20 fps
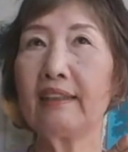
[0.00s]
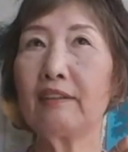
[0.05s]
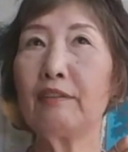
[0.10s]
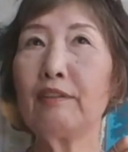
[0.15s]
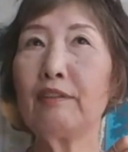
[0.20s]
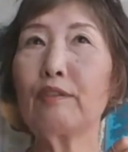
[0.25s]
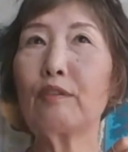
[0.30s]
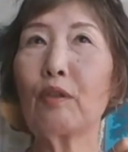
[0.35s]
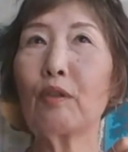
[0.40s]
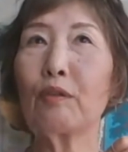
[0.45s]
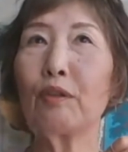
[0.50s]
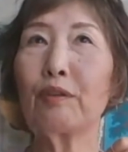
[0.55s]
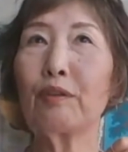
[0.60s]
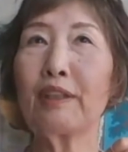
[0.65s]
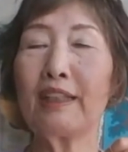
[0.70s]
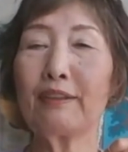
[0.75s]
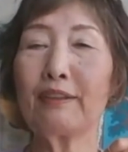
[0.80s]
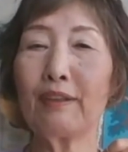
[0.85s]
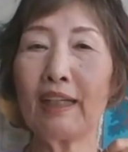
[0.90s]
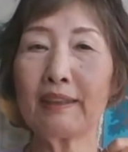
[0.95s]
うんと高
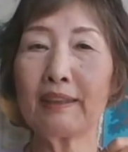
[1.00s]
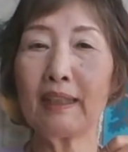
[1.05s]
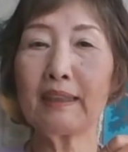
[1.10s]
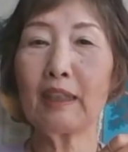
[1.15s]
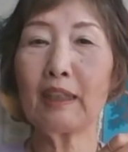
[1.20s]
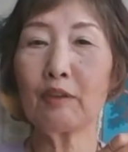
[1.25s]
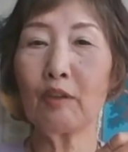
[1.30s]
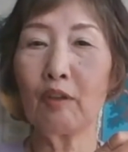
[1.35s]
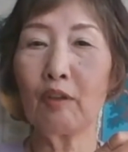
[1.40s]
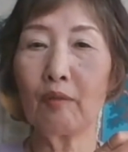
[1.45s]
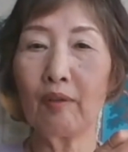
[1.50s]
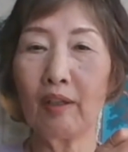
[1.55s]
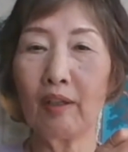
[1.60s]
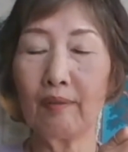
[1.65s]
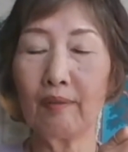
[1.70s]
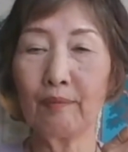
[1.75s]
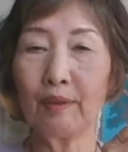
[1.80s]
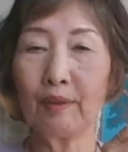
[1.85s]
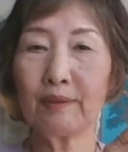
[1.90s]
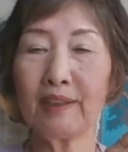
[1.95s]
齢の方だと
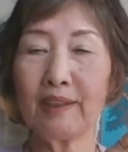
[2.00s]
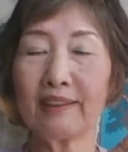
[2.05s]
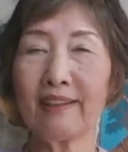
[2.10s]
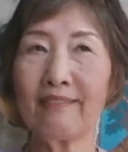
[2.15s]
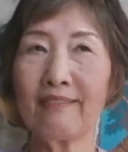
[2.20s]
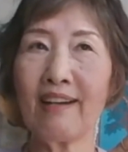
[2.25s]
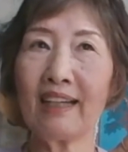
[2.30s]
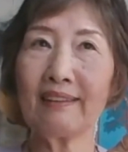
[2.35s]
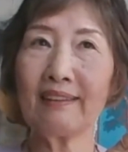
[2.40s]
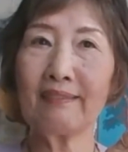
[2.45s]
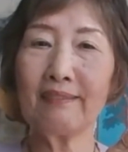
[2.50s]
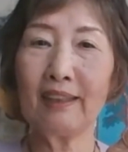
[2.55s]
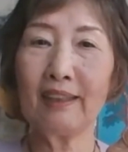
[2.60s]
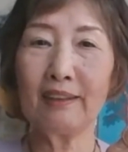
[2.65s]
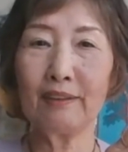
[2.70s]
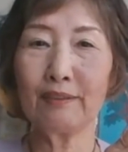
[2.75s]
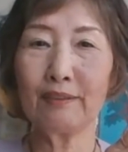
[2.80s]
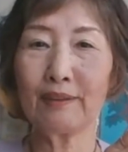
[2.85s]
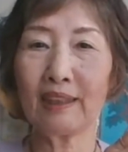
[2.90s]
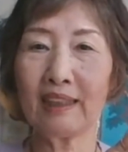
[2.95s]
思ってたわって
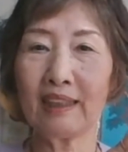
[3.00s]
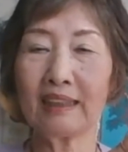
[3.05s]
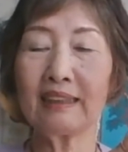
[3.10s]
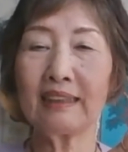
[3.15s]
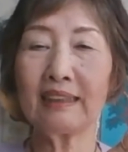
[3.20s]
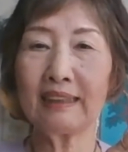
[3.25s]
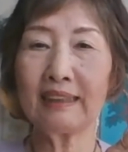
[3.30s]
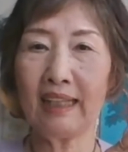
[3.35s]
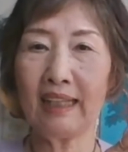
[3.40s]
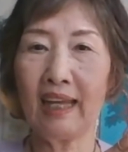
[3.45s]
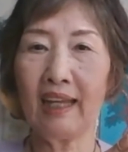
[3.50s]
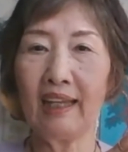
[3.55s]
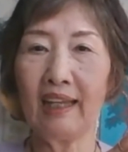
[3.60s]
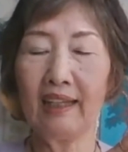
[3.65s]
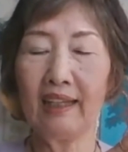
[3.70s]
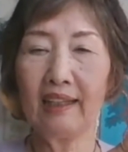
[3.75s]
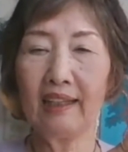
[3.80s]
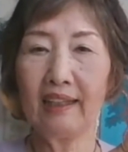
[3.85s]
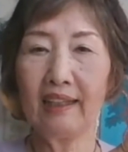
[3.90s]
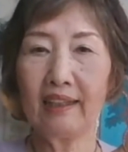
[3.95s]
いうような感じで、
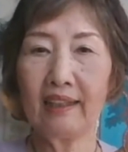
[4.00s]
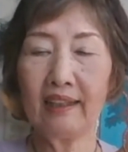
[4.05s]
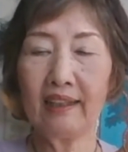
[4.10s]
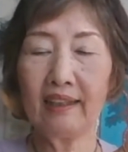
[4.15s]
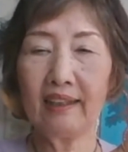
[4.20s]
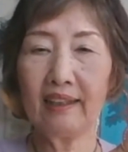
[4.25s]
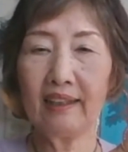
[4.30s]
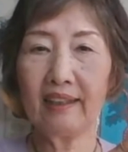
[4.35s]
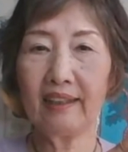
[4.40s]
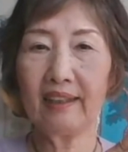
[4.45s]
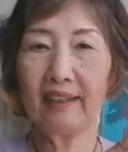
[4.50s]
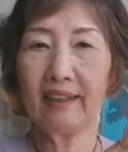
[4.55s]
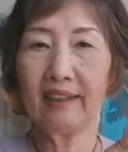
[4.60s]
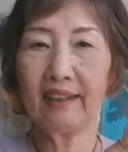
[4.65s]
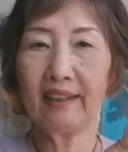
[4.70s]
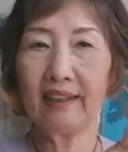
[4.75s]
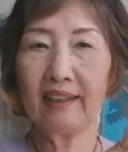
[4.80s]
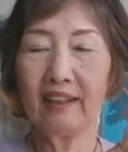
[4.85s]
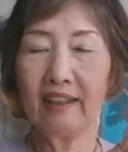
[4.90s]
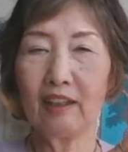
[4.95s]

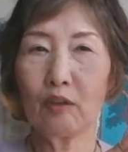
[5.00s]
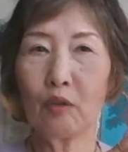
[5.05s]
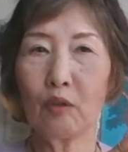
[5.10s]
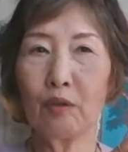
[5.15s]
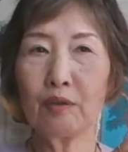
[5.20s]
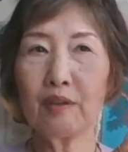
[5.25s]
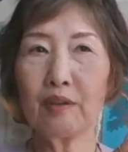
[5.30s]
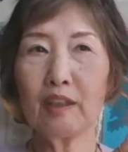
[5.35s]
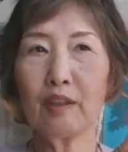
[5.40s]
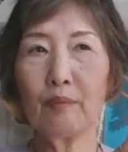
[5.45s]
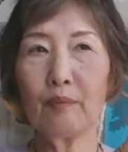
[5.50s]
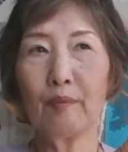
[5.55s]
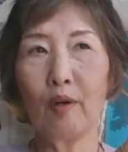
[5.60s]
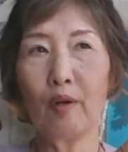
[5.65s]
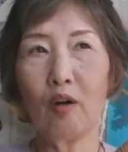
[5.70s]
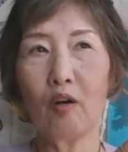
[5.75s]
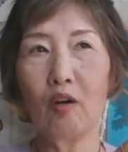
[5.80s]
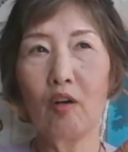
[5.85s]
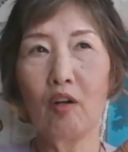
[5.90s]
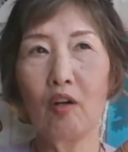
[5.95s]
えー、女の
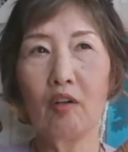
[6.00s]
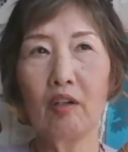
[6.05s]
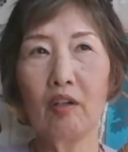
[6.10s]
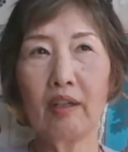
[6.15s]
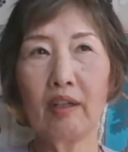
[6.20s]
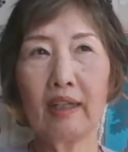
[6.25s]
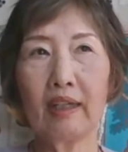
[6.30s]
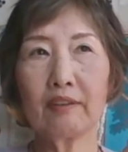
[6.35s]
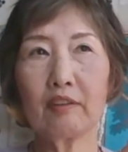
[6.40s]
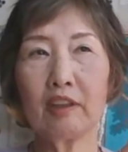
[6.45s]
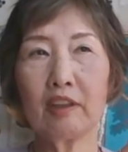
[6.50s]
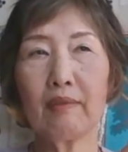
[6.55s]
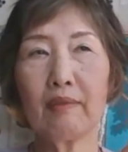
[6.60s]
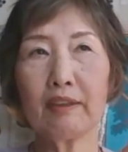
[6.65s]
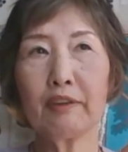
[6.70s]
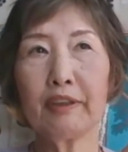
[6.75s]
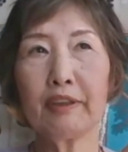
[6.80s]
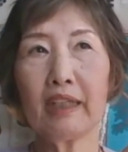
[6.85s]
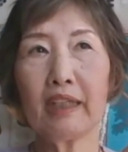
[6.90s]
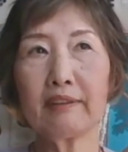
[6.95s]
もあの今
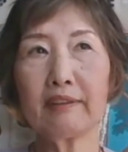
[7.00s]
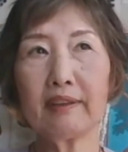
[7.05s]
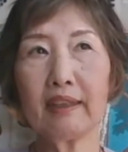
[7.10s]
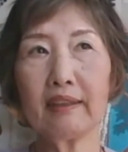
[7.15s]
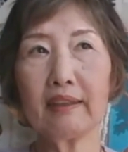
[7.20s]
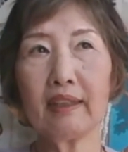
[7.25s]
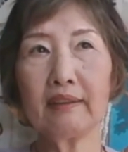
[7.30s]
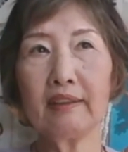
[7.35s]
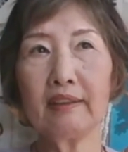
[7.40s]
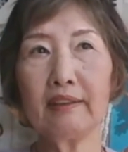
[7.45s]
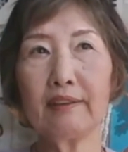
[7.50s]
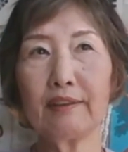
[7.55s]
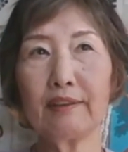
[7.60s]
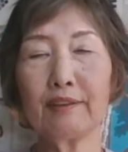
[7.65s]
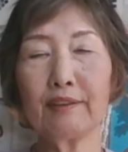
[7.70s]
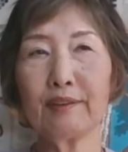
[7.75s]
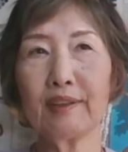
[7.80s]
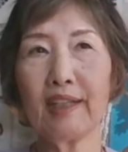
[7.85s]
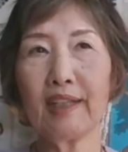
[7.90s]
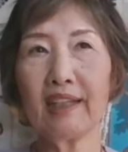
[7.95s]
予約制で人
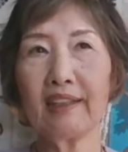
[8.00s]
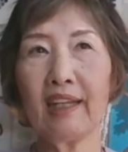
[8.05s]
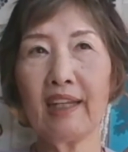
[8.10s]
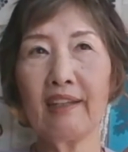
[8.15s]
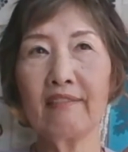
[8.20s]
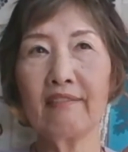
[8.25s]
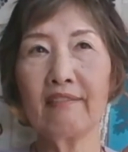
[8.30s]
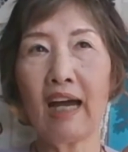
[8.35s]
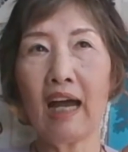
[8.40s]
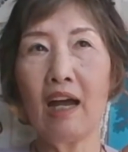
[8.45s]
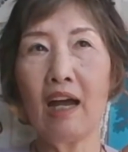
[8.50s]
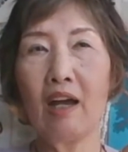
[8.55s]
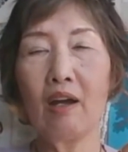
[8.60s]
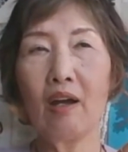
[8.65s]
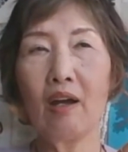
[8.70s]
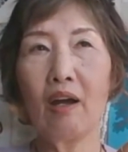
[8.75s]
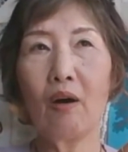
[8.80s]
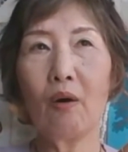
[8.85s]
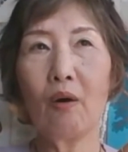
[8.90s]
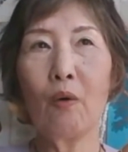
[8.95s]
数制限は
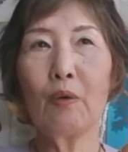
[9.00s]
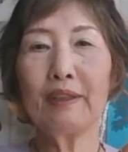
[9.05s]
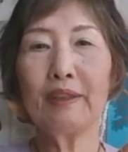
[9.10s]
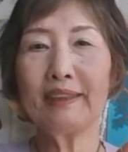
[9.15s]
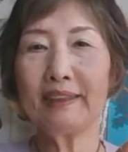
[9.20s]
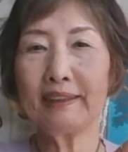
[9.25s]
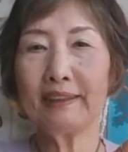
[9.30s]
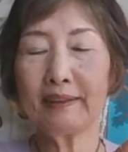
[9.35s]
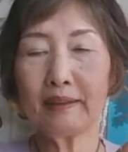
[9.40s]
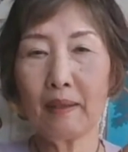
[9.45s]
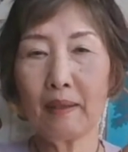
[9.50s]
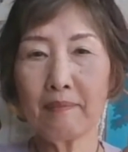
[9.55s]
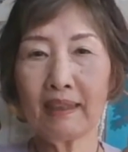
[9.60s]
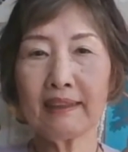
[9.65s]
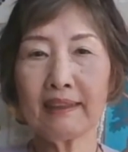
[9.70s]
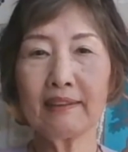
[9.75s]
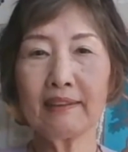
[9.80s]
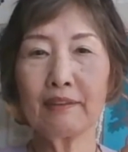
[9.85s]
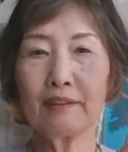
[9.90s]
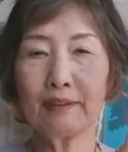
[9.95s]
大いにして
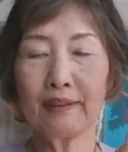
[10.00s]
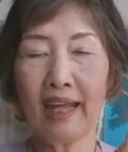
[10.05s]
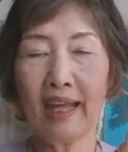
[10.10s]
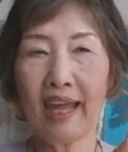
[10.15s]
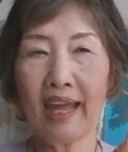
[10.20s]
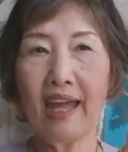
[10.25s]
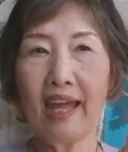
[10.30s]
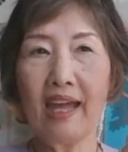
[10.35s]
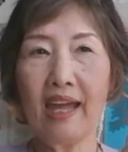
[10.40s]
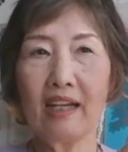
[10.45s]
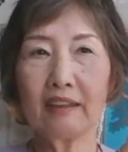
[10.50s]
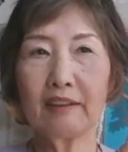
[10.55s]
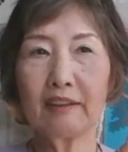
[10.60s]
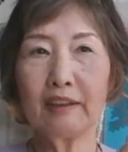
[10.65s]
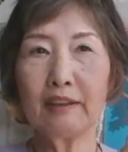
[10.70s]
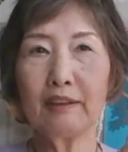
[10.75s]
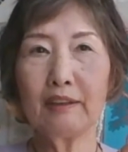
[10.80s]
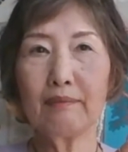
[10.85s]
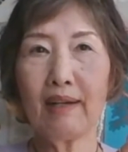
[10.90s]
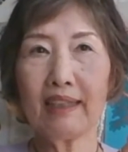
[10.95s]
ますので
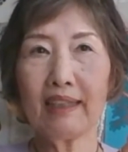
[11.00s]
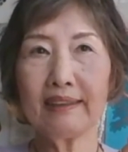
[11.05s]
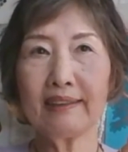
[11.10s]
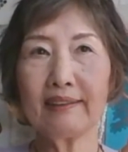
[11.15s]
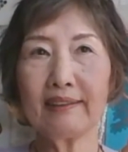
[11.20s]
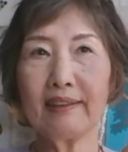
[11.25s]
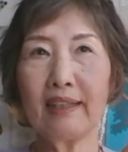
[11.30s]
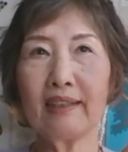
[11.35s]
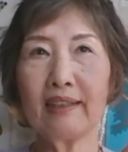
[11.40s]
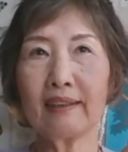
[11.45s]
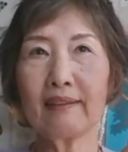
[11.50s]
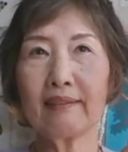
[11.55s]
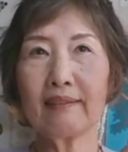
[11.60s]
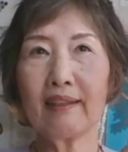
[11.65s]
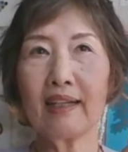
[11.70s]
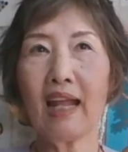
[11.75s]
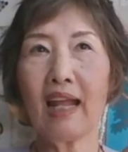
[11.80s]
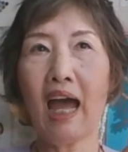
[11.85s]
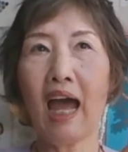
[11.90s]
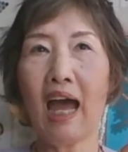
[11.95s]
車椅子でだっ
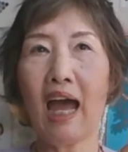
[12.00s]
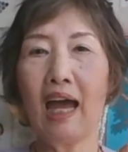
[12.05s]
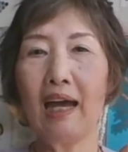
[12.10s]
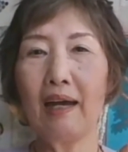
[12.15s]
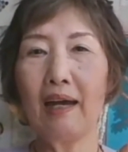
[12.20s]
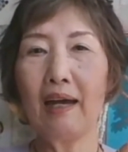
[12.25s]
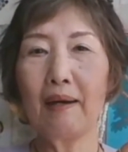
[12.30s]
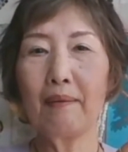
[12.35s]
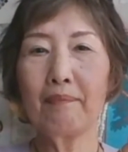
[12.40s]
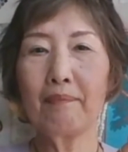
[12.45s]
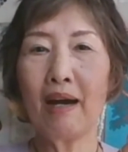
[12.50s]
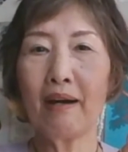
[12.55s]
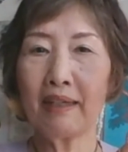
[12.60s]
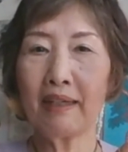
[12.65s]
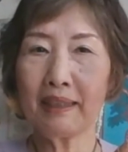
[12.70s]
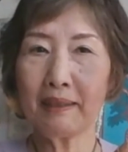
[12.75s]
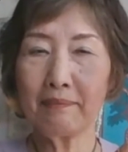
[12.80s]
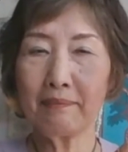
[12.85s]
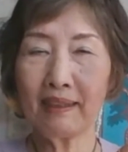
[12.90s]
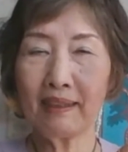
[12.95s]
たら
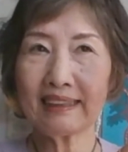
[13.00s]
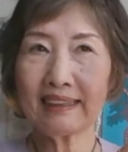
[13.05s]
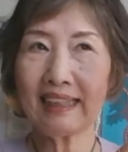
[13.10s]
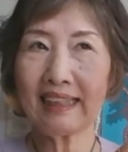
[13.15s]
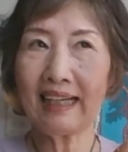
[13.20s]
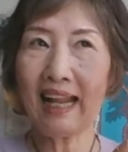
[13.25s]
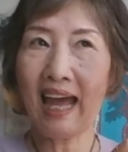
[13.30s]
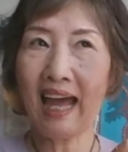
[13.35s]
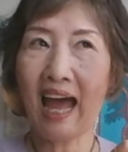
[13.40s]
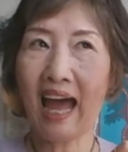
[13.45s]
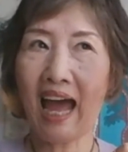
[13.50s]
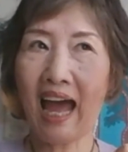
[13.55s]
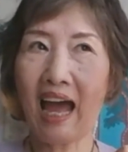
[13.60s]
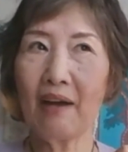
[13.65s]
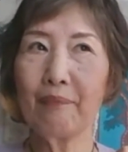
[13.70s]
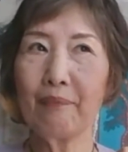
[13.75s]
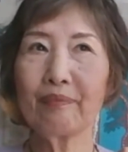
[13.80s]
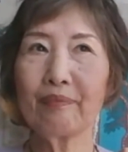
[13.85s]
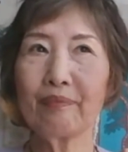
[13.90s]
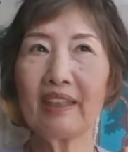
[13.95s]
回れますから、
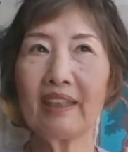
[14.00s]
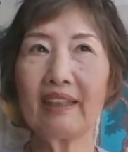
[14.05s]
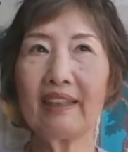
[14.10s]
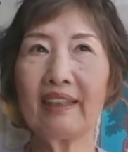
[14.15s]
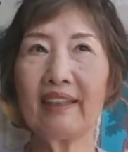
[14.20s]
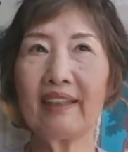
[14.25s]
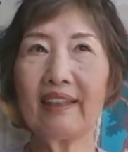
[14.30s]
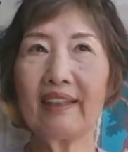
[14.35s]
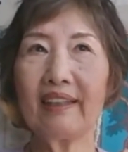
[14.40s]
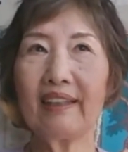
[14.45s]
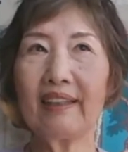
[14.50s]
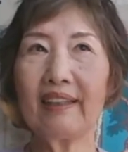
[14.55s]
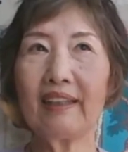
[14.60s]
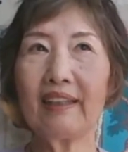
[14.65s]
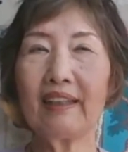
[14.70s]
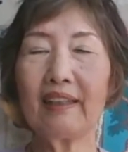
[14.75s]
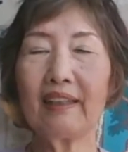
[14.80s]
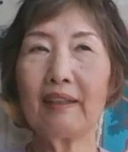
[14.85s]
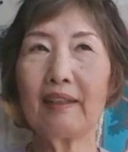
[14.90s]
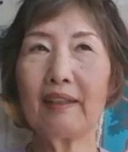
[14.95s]

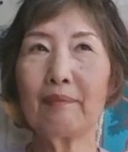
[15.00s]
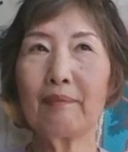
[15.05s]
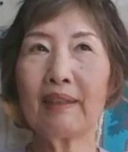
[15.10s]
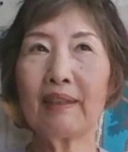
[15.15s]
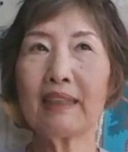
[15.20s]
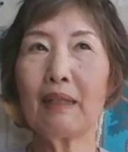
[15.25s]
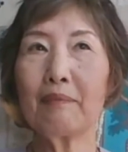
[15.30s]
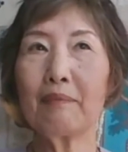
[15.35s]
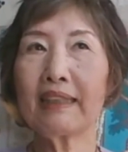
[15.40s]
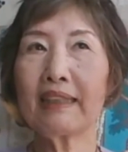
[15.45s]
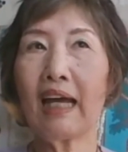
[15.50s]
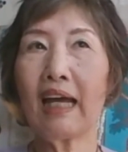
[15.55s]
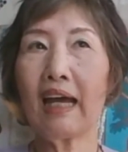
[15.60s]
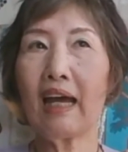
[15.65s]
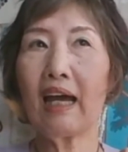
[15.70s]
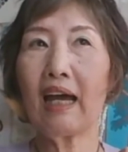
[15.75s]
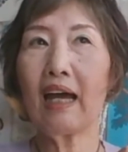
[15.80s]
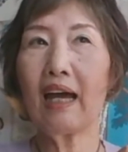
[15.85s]
えー、まだまだ